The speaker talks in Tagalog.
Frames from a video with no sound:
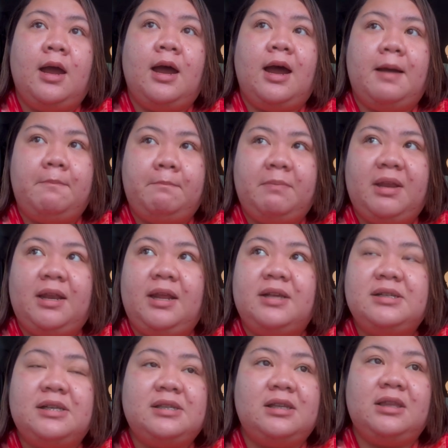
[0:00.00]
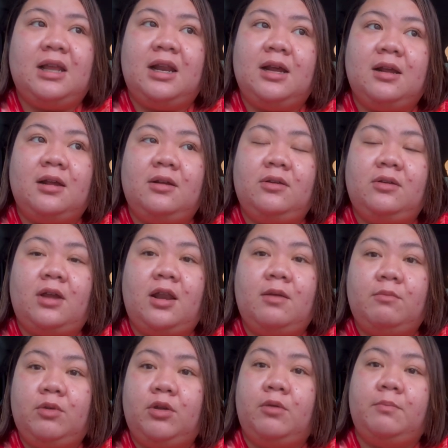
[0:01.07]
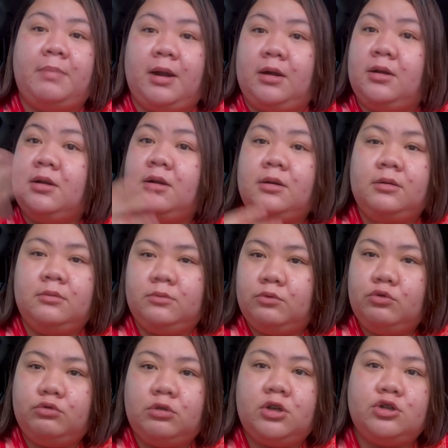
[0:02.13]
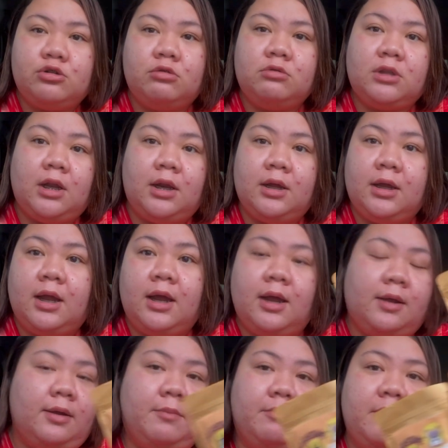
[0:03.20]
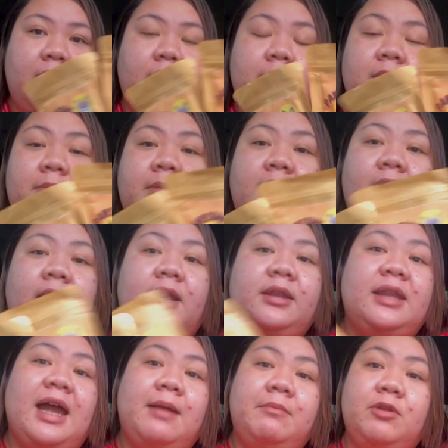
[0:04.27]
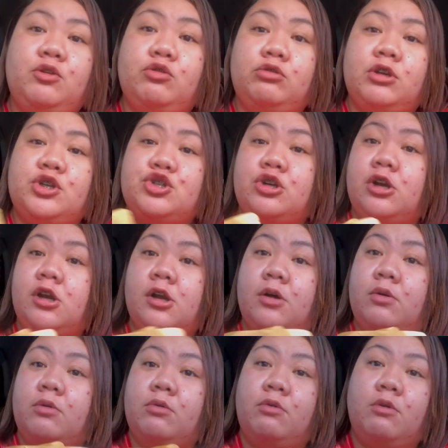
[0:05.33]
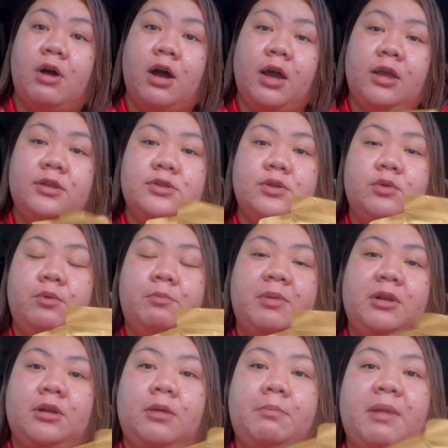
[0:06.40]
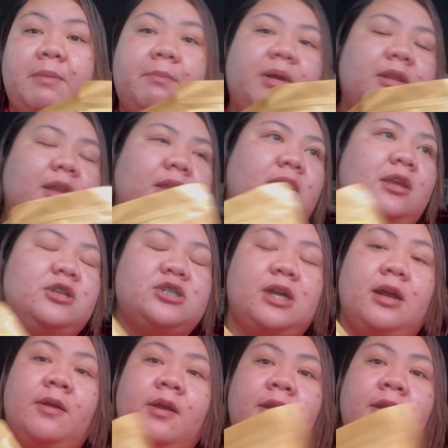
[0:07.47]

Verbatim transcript: ang bilis, as in talagang, alam mo yon parang nutrition talaga, mga mama. Ang daming nutrition na nakukuha kay Zoe pag nagpapadede siya.